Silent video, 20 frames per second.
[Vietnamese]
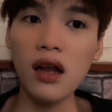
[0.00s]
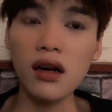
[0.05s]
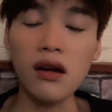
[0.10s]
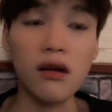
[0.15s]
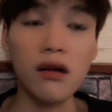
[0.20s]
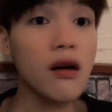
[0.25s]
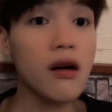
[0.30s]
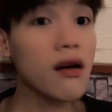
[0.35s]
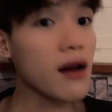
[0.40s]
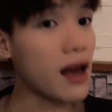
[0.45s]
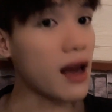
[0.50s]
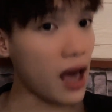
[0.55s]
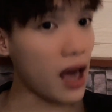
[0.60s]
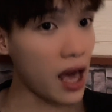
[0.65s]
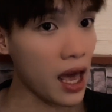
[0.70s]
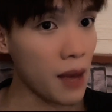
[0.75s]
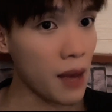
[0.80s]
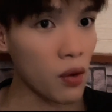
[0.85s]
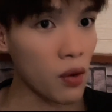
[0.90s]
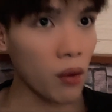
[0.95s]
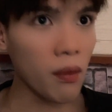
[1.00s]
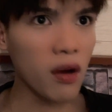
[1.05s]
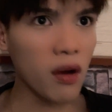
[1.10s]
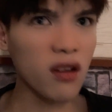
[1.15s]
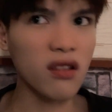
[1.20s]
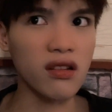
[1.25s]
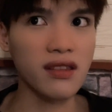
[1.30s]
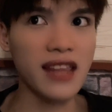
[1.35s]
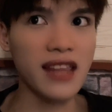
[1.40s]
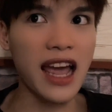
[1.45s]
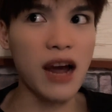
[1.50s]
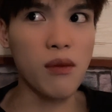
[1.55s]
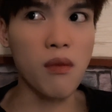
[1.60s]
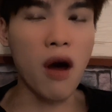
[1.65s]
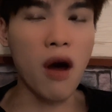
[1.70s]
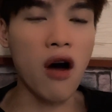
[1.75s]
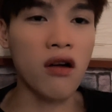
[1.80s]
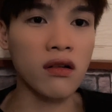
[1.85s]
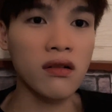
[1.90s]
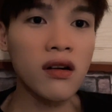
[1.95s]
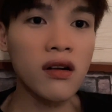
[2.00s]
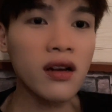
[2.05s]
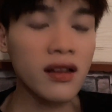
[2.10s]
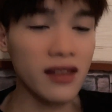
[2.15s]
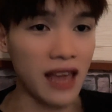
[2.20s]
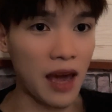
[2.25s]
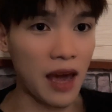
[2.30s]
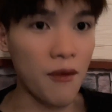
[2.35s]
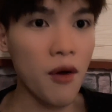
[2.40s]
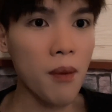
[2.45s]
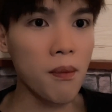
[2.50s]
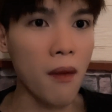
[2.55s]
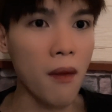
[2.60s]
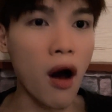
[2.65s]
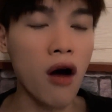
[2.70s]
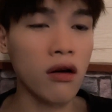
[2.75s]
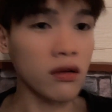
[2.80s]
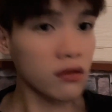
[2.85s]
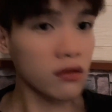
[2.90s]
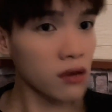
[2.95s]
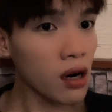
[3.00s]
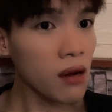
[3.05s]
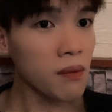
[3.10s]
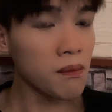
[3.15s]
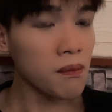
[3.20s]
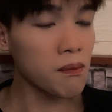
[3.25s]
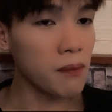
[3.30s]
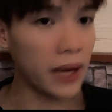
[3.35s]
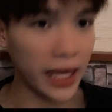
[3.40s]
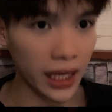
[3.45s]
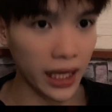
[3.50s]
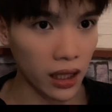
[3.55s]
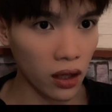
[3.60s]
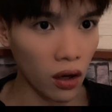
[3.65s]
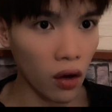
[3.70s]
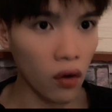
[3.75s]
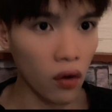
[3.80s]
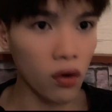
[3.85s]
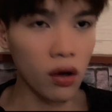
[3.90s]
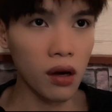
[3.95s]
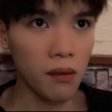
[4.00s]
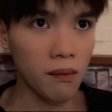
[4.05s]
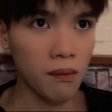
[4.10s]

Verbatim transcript: rất là êm luôn mọi người tạo bọt rất dễ và bọt rất mịn luôn